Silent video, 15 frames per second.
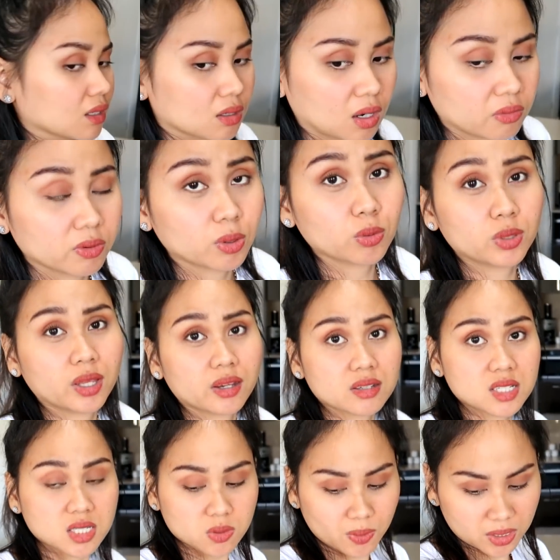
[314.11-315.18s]
serve ako
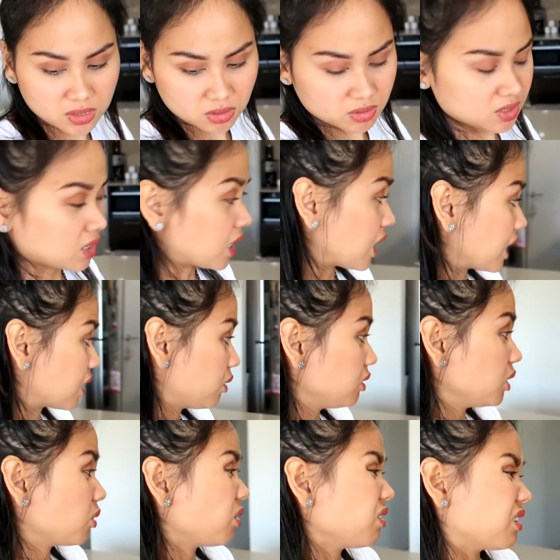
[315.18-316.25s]
ng sweets ng isang araw.
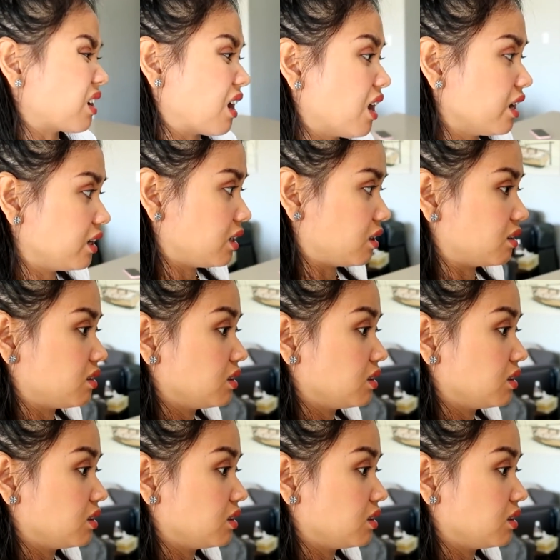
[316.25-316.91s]
Hindi ko rin nakain.